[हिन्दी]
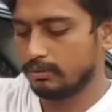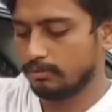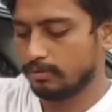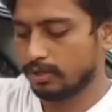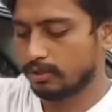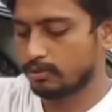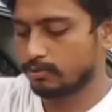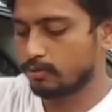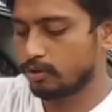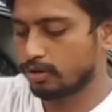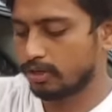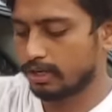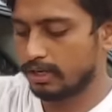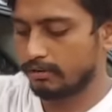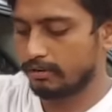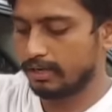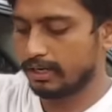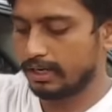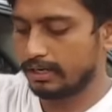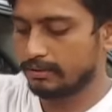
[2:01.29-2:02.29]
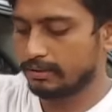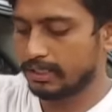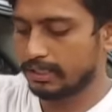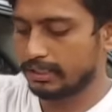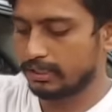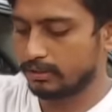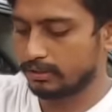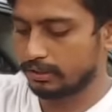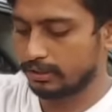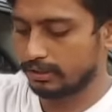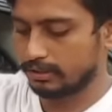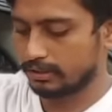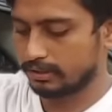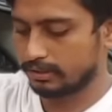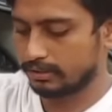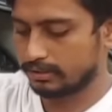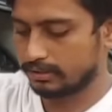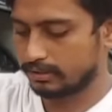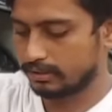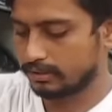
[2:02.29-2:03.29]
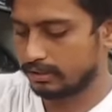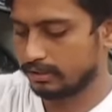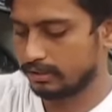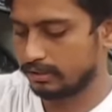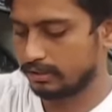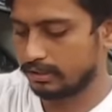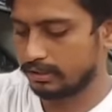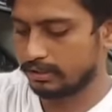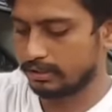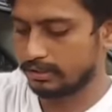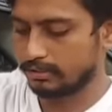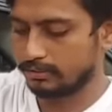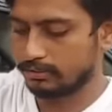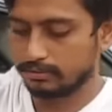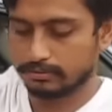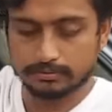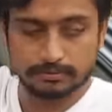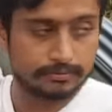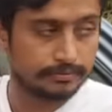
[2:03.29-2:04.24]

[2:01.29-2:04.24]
पर स्मोक करने वाले गाड़ी में ज़्यादा होता है ऐसा गंदा हो